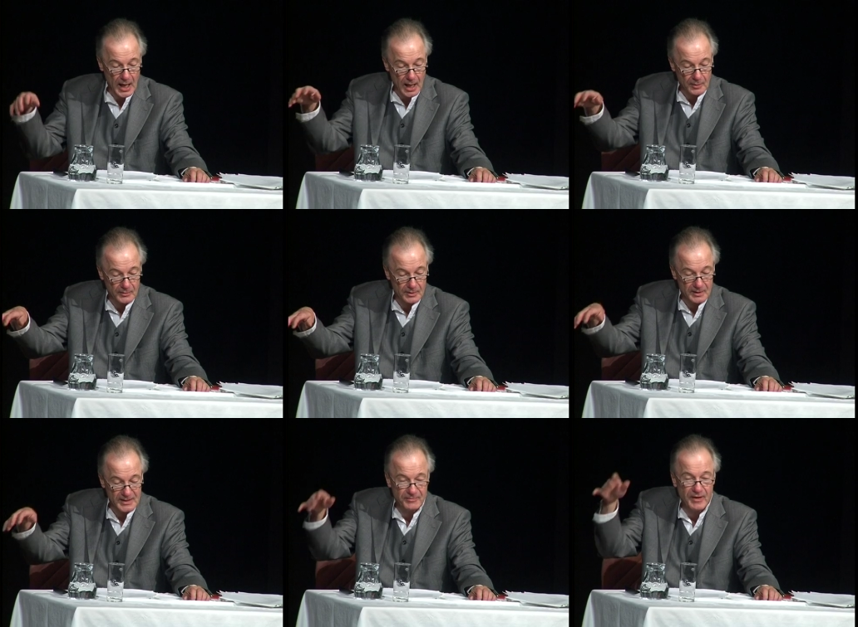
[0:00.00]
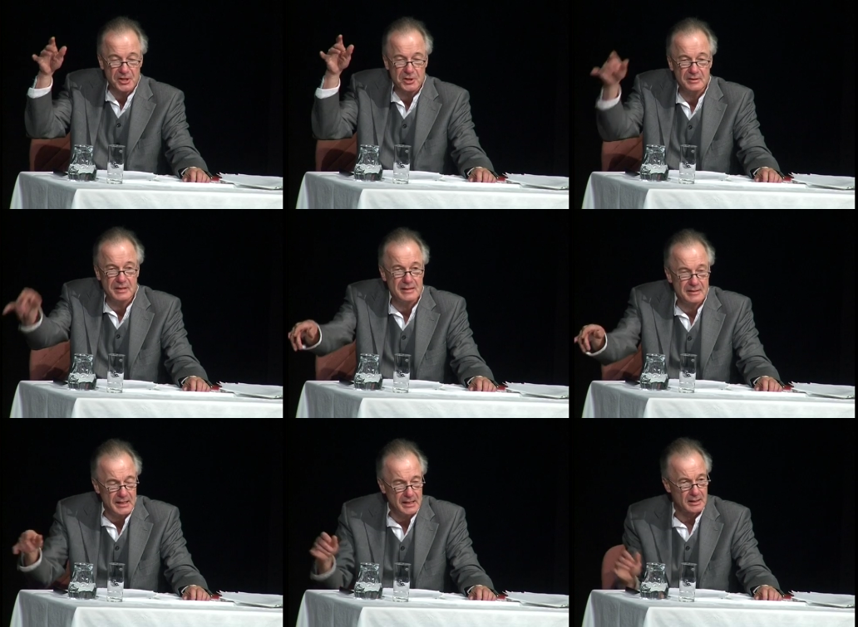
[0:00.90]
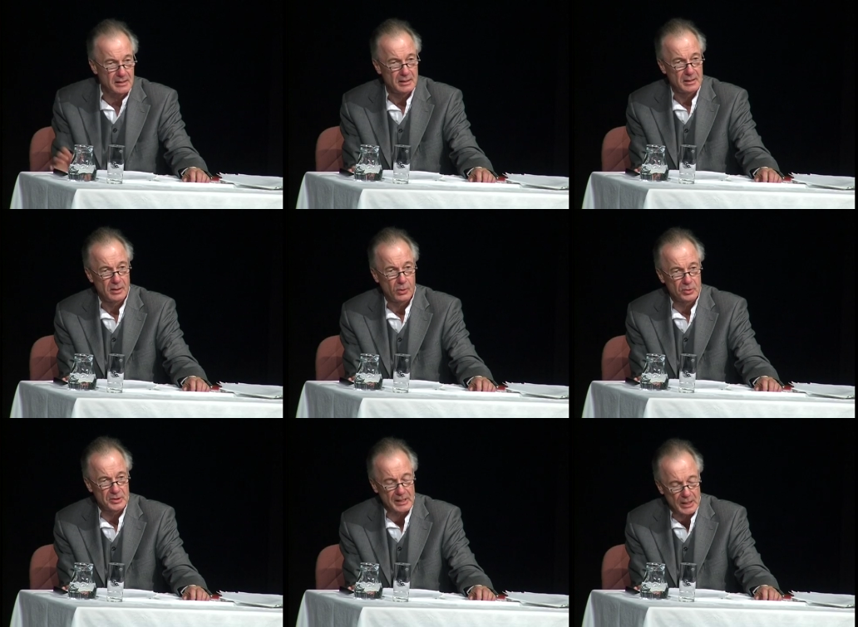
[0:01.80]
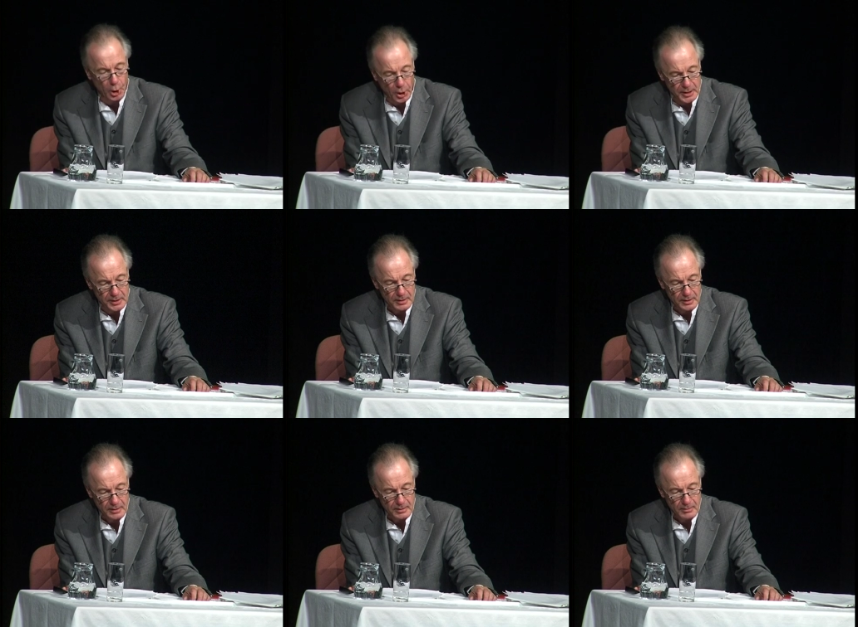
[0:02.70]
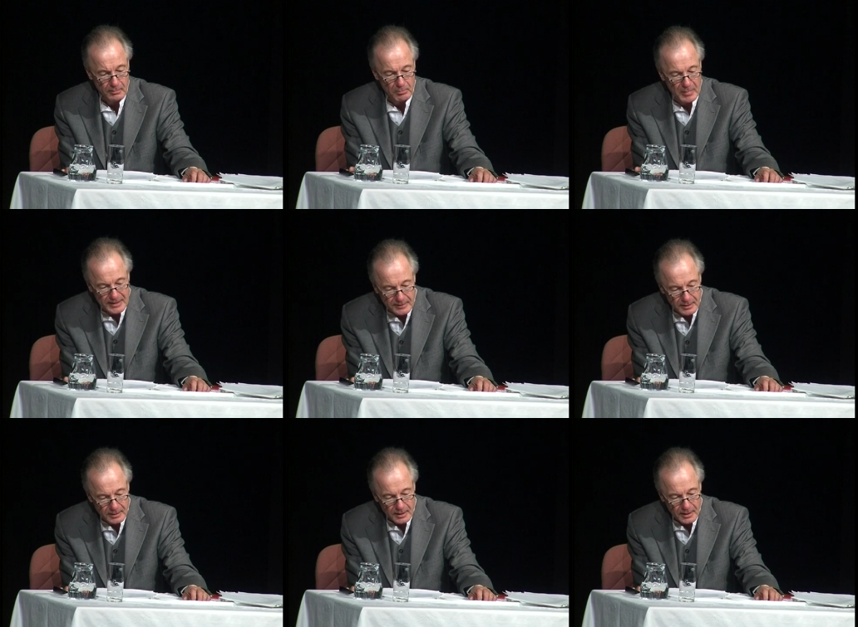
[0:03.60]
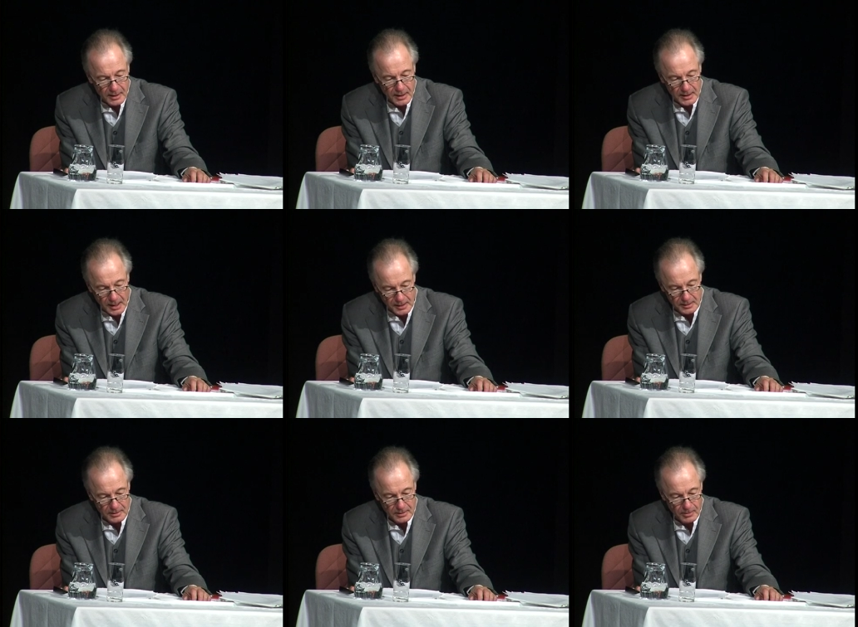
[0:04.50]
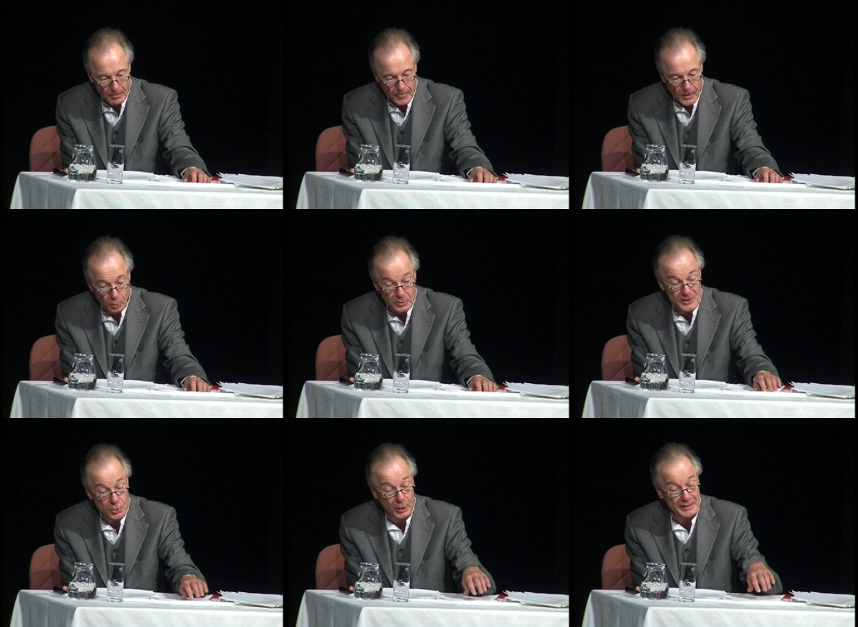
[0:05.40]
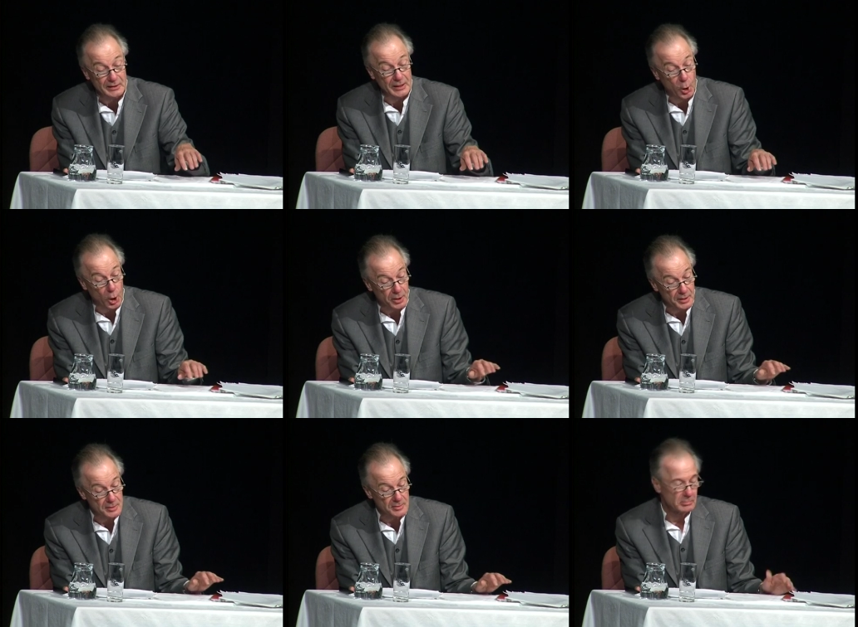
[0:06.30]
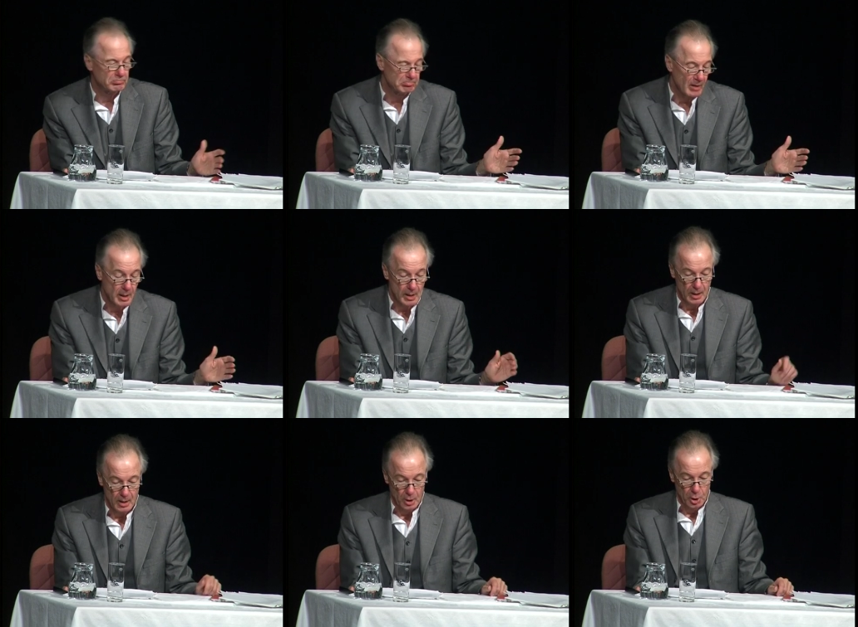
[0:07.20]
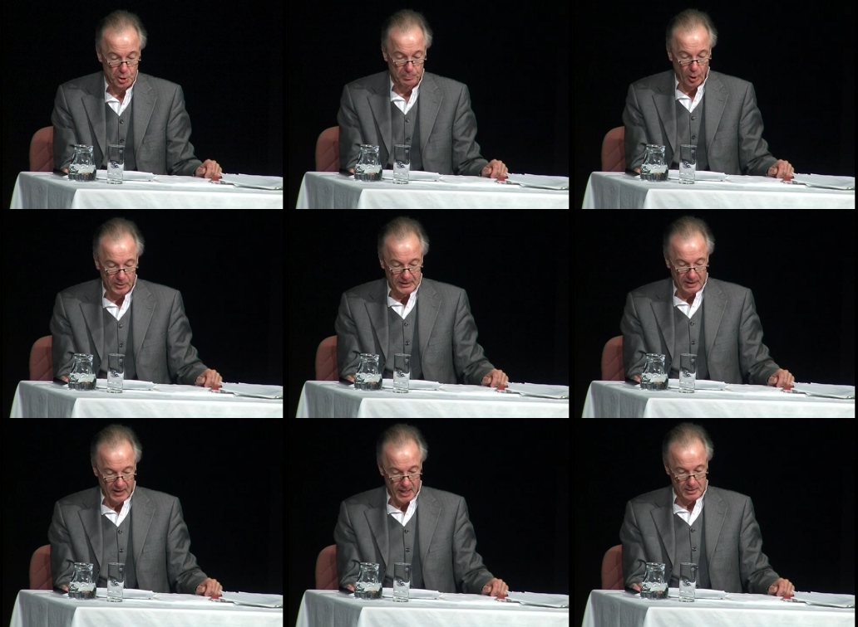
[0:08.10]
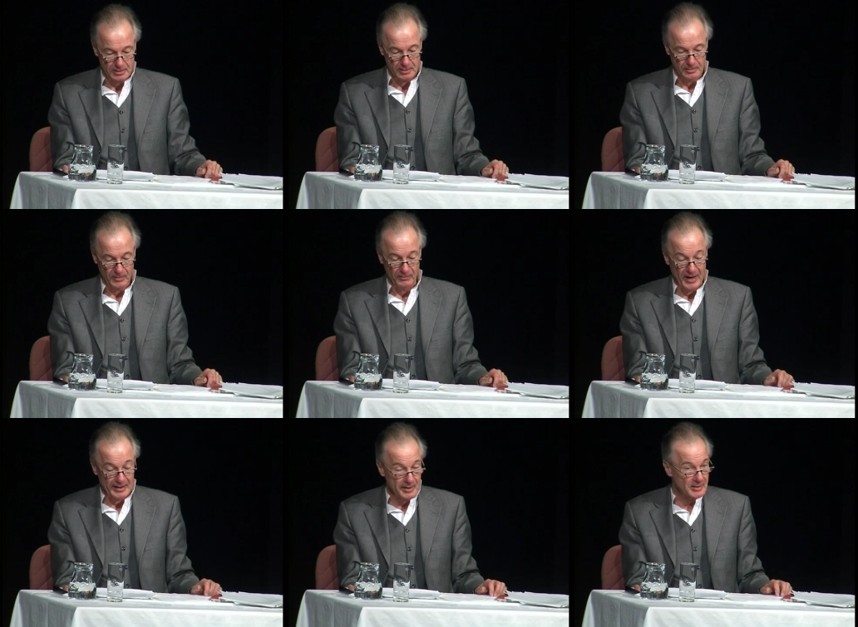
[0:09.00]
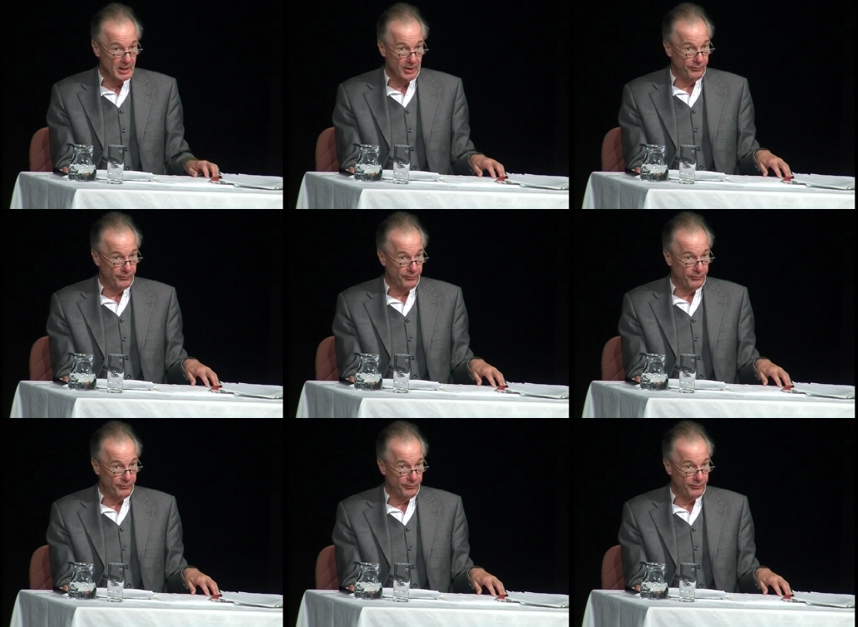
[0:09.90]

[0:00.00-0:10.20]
ist ein verlorener Tag, sehr wohl zutreffend wirkte denn für das Publikum war es durch die ausgezeichnete Vortragsweise kein verlorener